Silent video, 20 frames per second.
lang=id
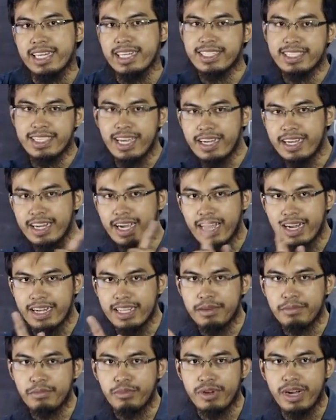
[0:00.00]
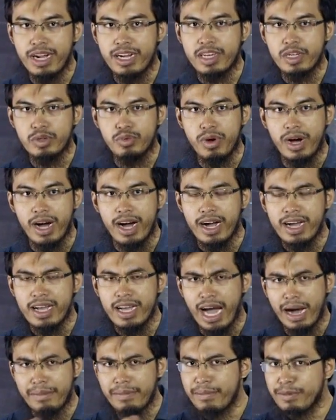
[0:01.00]
irisan dengan himpunan kedua?
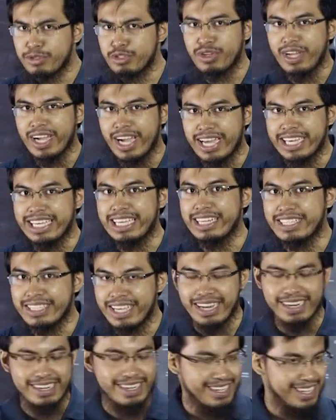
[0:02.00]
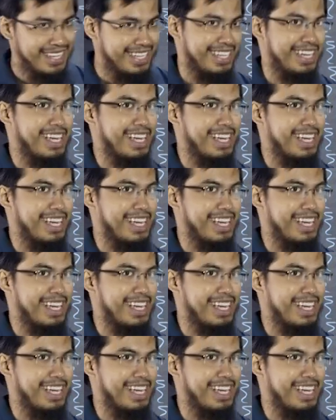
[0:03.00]
Apa maksudnya kak irisan?